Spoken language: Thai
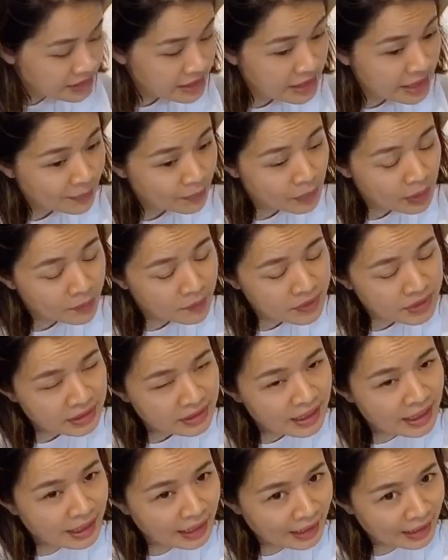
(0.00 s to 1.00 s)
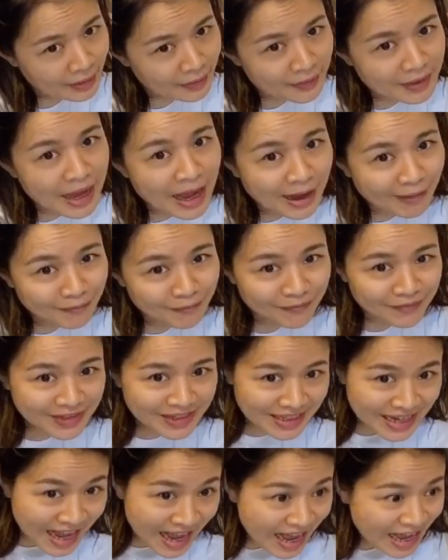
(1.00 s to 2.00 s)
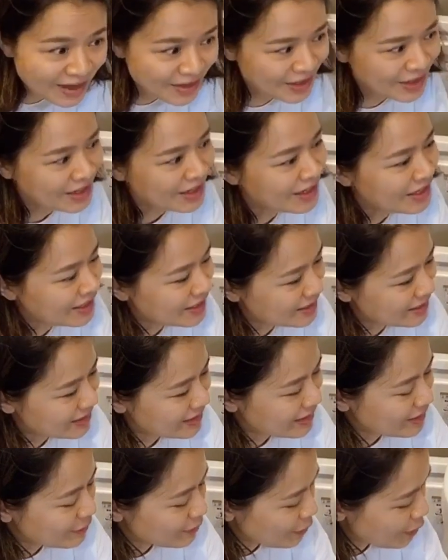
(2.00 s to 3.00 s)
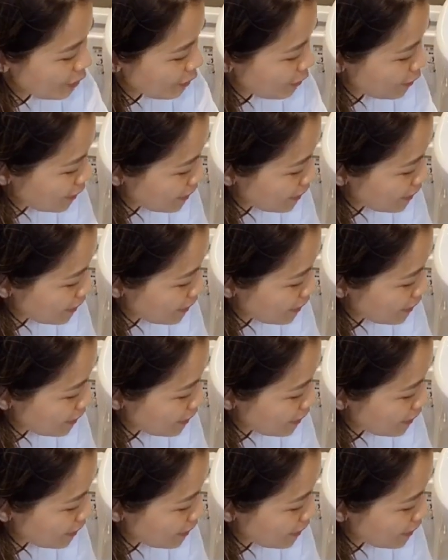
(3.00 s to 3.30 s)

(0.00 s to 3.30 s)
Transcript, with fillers: กลับมามีนาแล้วกลับไม่ได้ เพราะว่า